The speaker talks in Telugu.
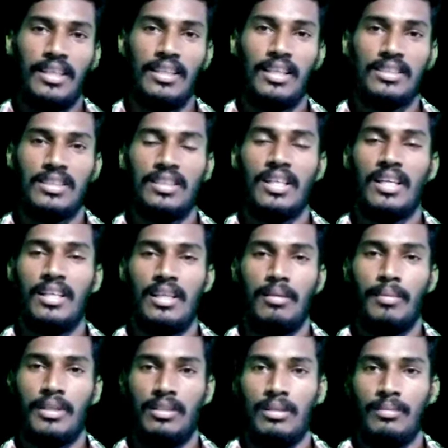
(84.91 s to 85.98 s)
యథాస్థితిగా
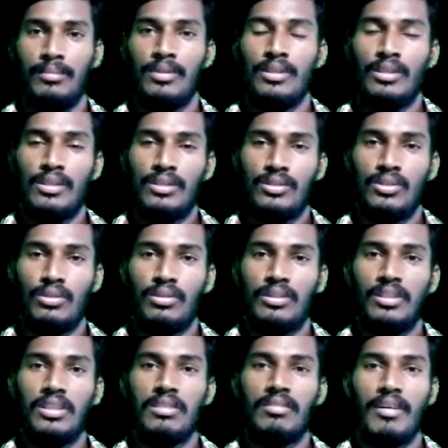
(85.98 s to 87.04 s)
నిలబడతాం సో
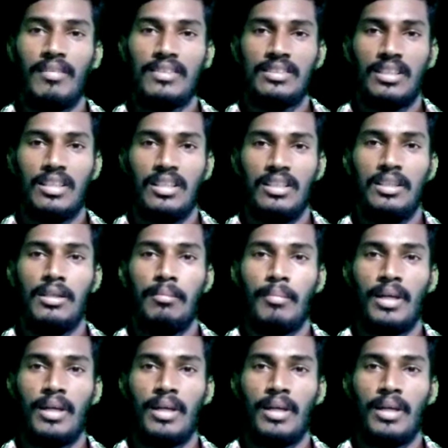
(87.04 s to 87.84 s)
ఈ వ్యవస్థ అనేది